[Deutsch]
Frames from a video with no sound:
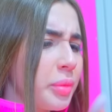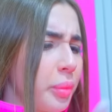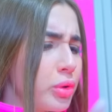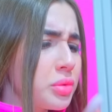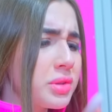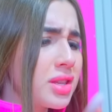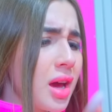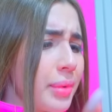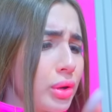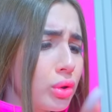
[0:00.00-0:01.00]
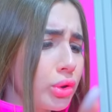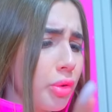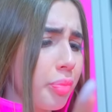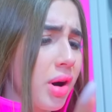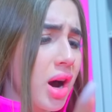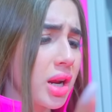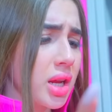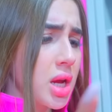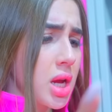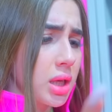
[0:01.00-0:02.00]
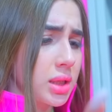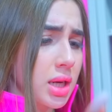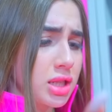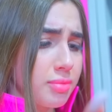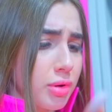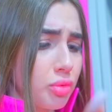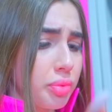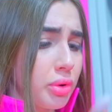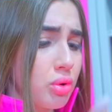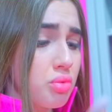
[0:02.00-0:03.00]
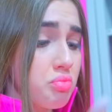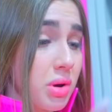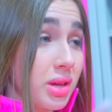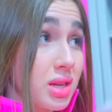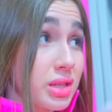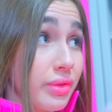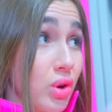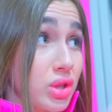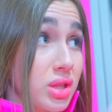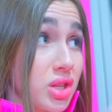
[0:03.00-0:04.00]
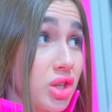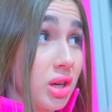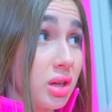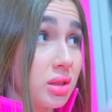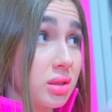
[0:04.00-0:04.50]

Wir werden das coolste Paar sein. Ich liebe dich, mein Stern.